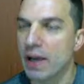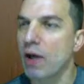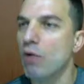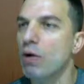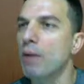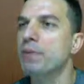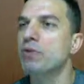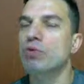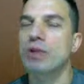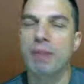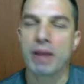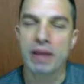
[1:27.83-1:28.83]
É um capítulo
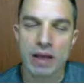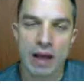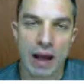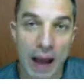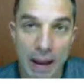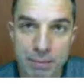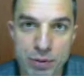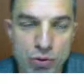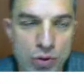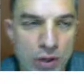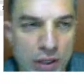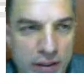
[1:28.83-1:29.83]
também
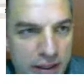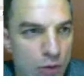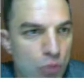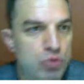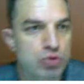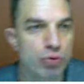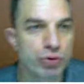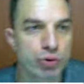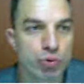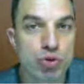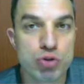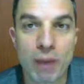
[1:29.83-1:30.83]
rápido, tem alguns
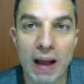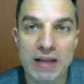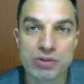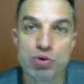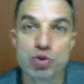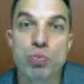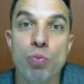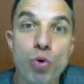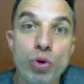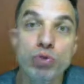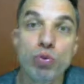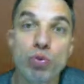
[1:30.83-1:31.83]
conteúdos básicos
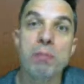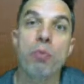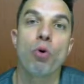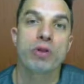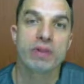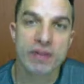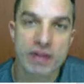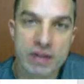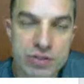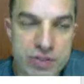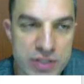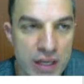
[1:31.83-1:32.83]
muito
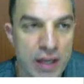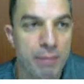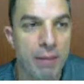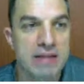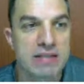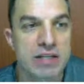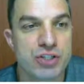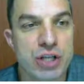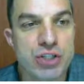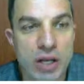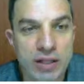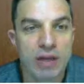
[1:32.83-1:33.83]
importantes, mas a
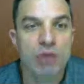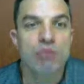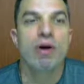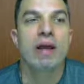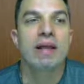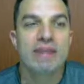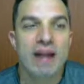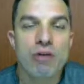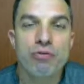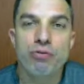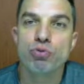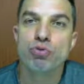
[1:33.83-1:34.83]
gente ainda não vai entrar a
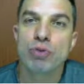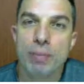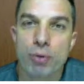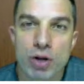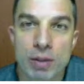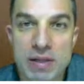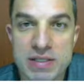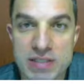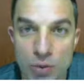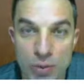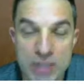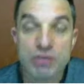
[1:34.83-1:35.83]
fundo na
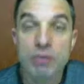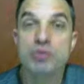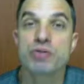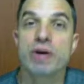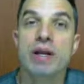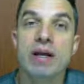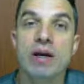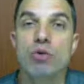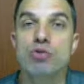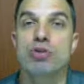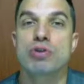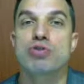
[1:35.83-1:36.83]
programação. Mas vamos ver
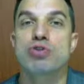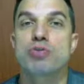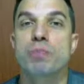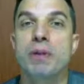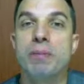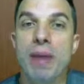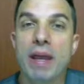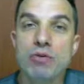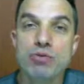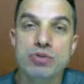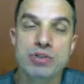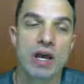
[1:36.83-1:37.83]
os nossos
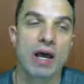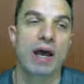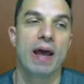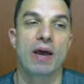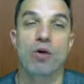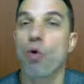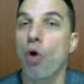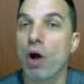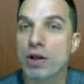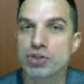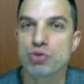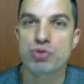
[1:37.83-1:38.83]
primeiros é,
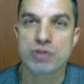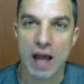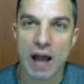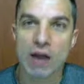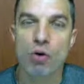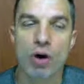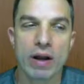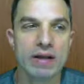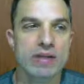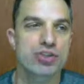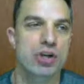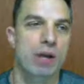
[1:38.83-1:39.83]
códigos agora
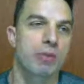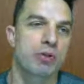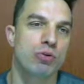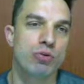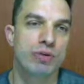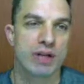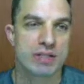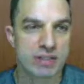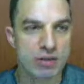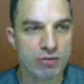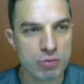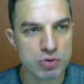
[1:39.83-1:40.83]
neste capítulo 3.
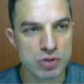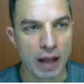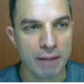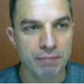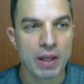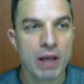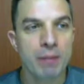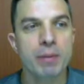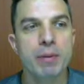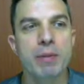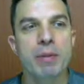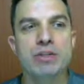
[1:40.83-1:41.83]
Então vamos lá.
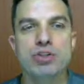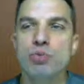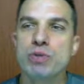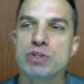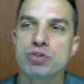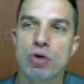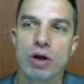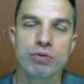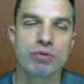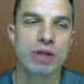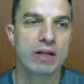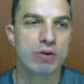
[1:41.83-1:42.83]
Primeiramente, um histórico
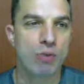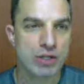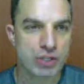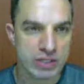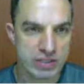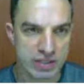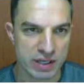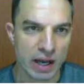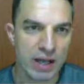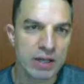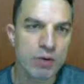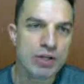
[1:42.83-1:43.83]
da linguagem C.
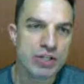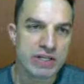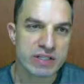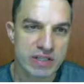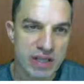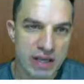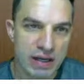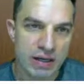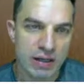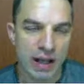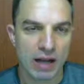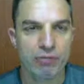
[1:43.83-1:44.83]
A linguagem C
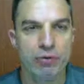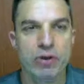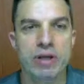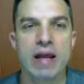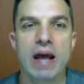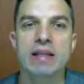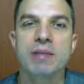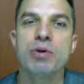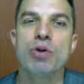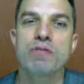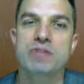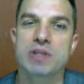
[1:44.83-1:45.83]
ela foi criada em
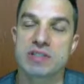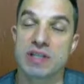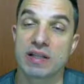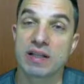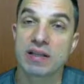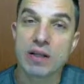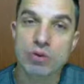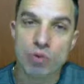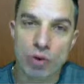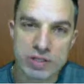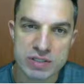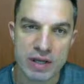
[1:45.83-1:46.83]

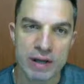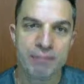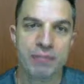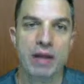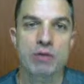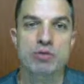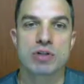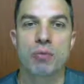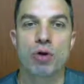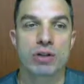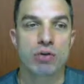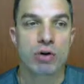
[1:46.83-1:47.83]
1972 é, nos
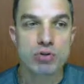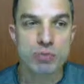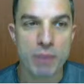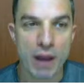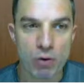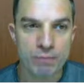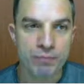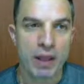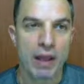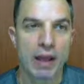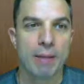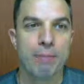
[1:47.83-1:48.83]
laboratórios Bell
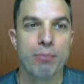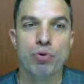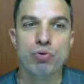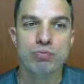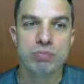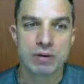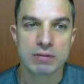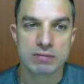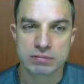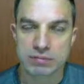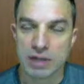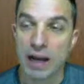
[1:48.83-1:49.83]
é, por um
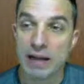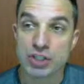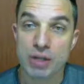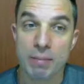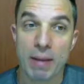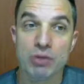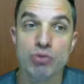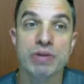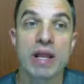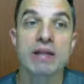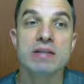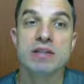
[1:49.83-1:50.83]
cara chamado
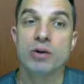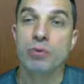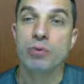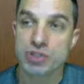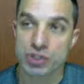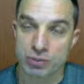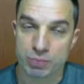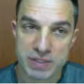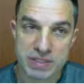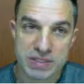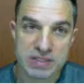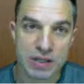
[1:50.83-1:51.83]
Dennis Ritchie, um
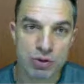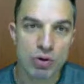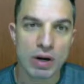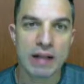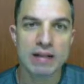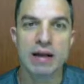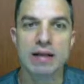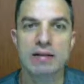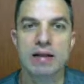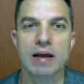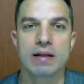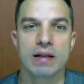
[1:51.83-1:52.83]
pesquisador lá da,
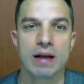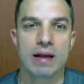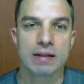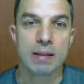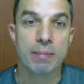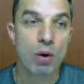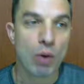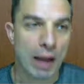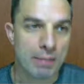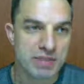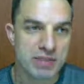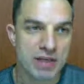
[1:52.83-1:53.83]
da, da, da Bell
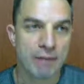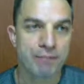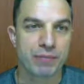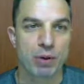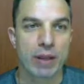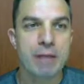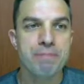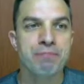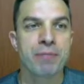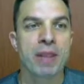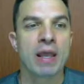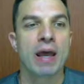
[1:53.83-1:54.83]
Labs. Tá ok?
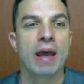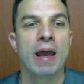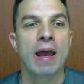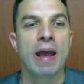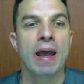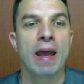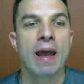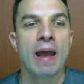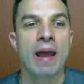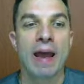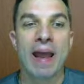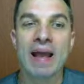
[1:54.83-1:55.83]

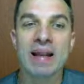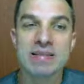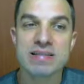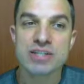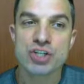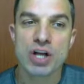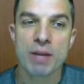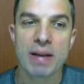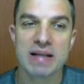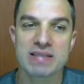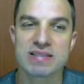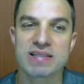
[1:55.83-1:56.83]
É, ela se
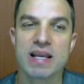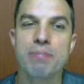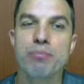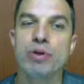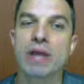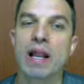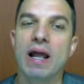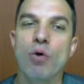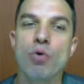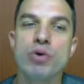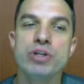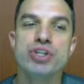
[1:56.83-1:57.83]
chama C porque ela
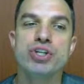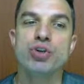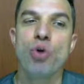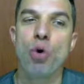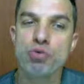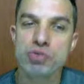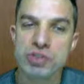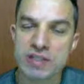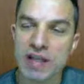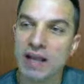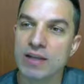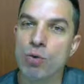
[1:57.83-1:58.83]
originou-se
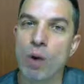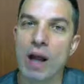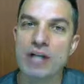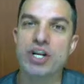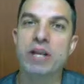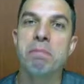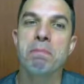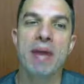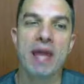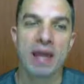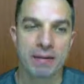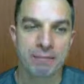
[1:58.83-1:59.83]
da linguagem
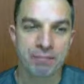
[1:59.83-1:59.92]
B.